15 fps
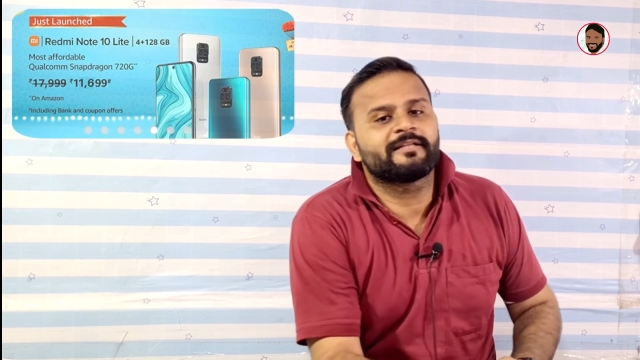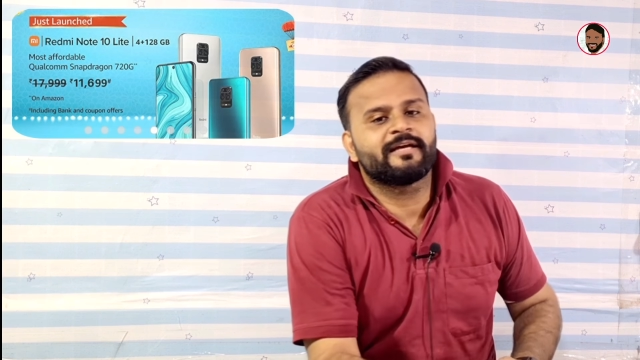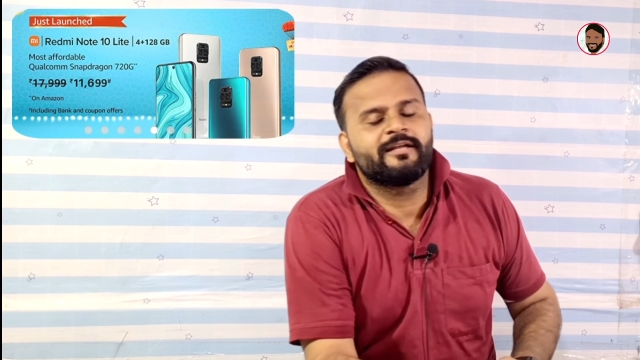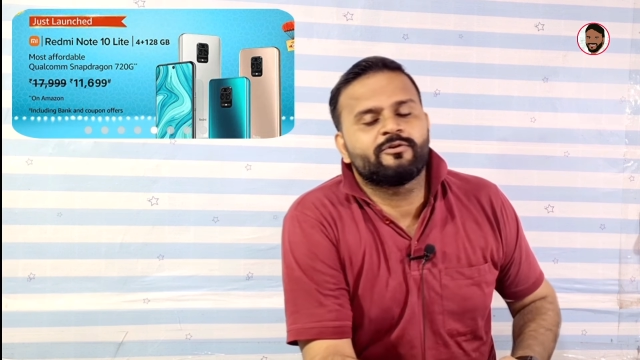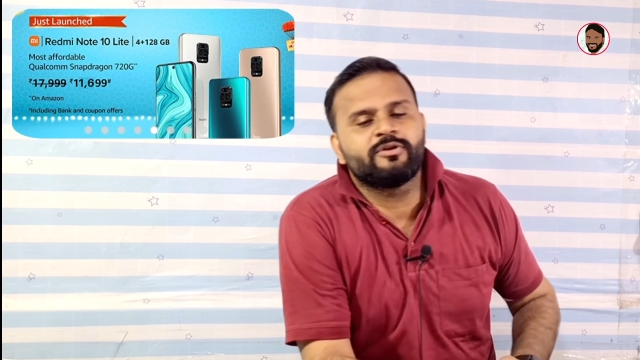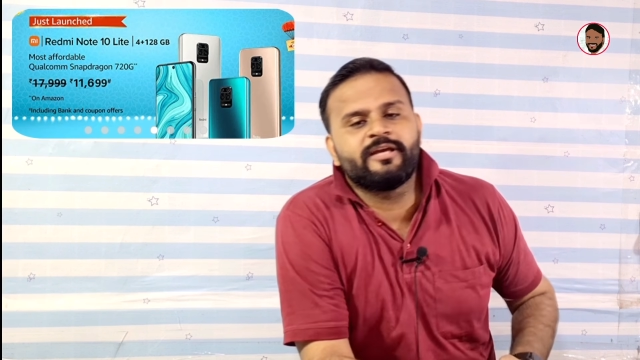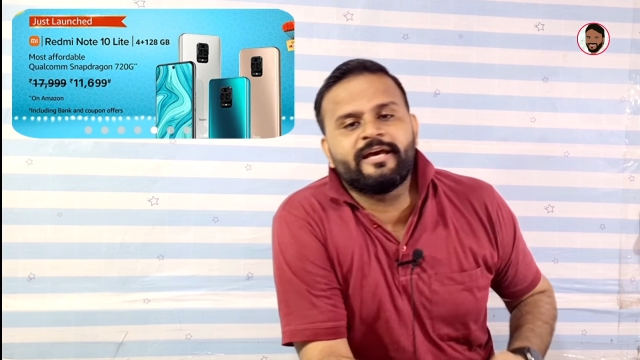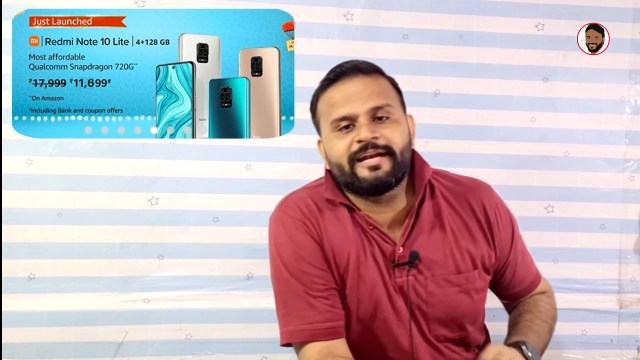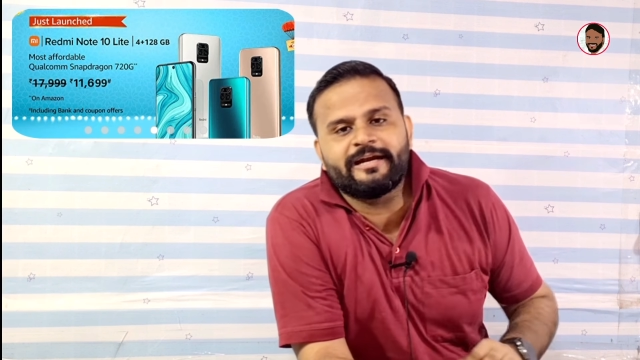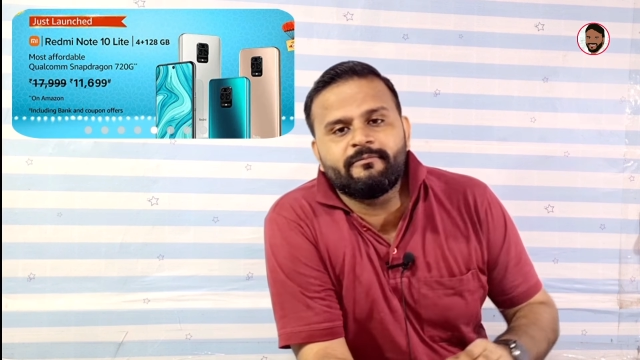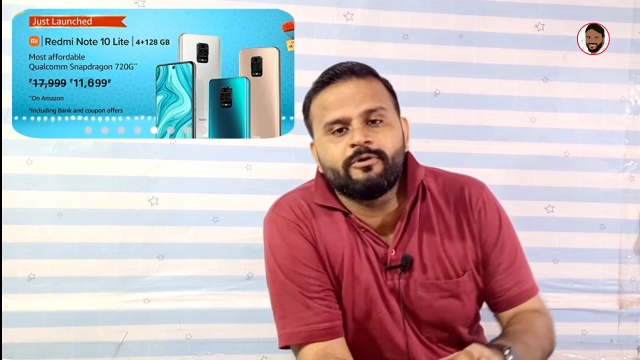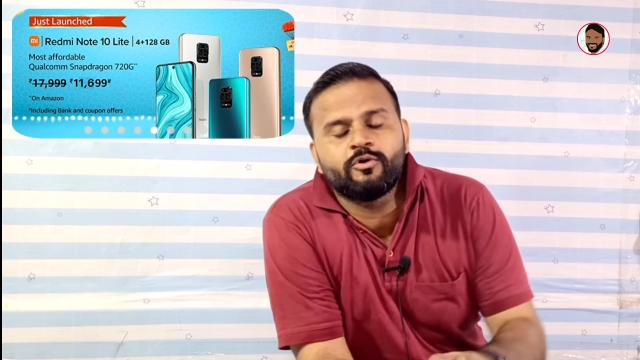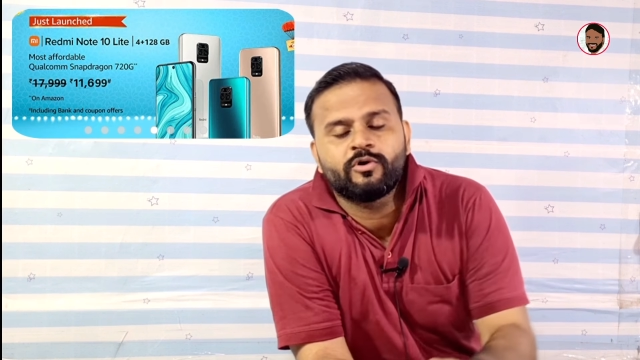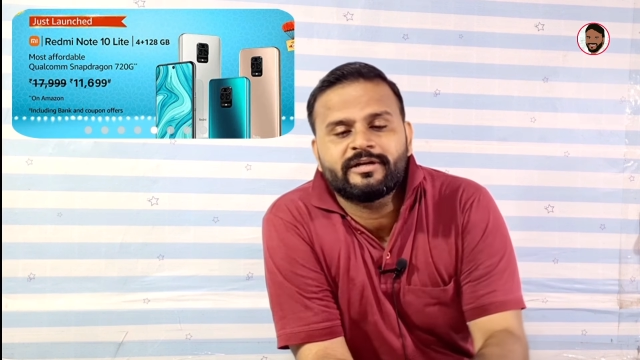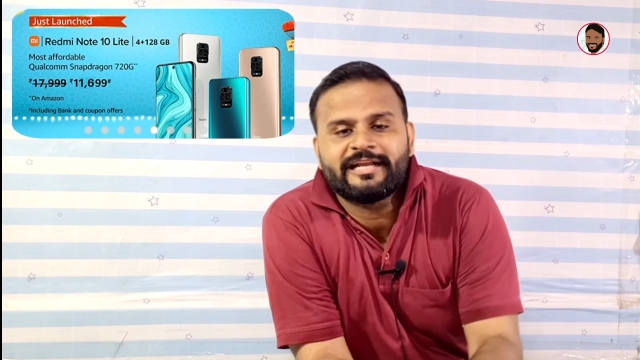की बात करें तो यह
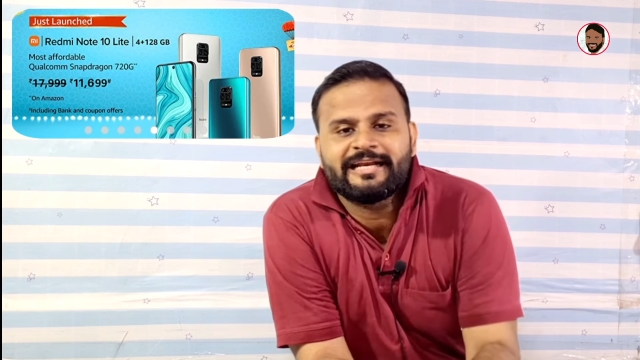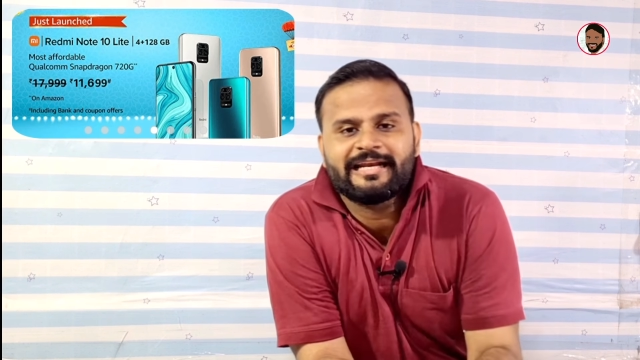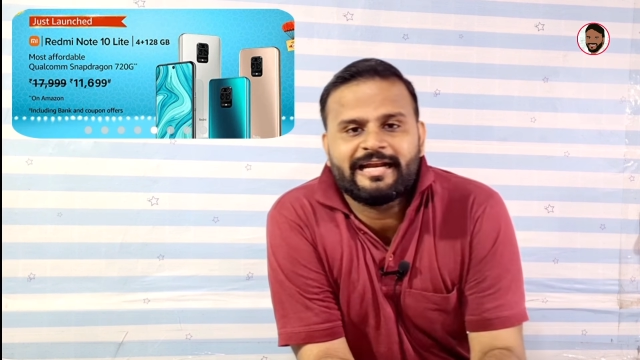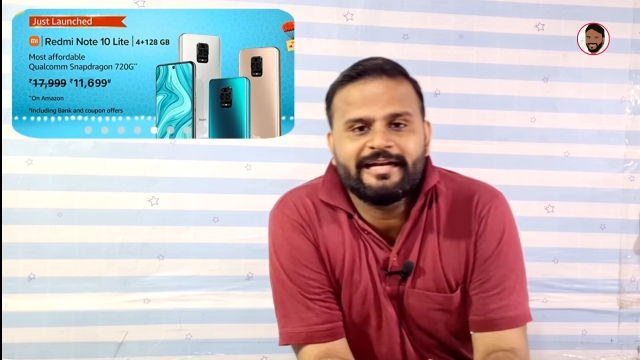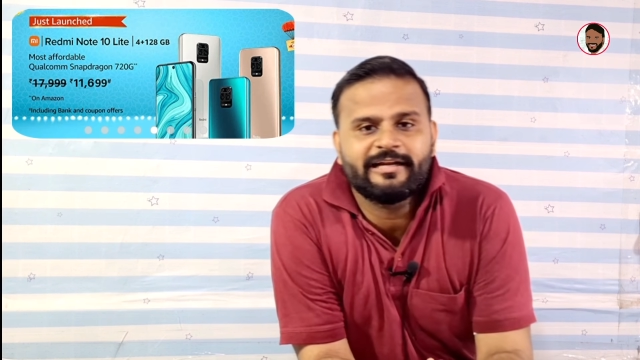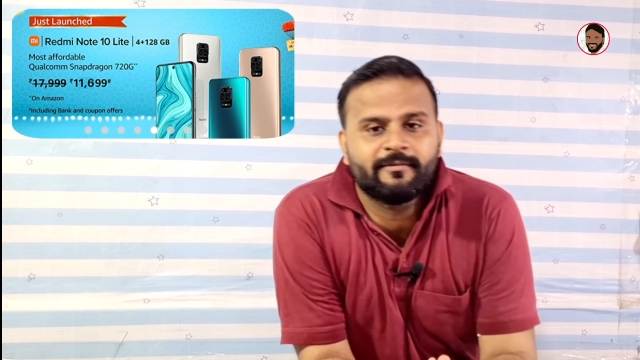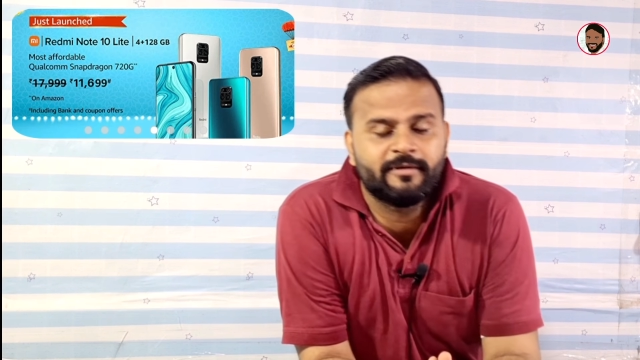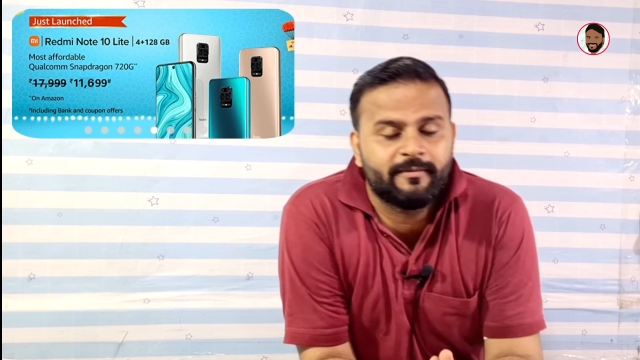रेडमी नोट टेन लाइट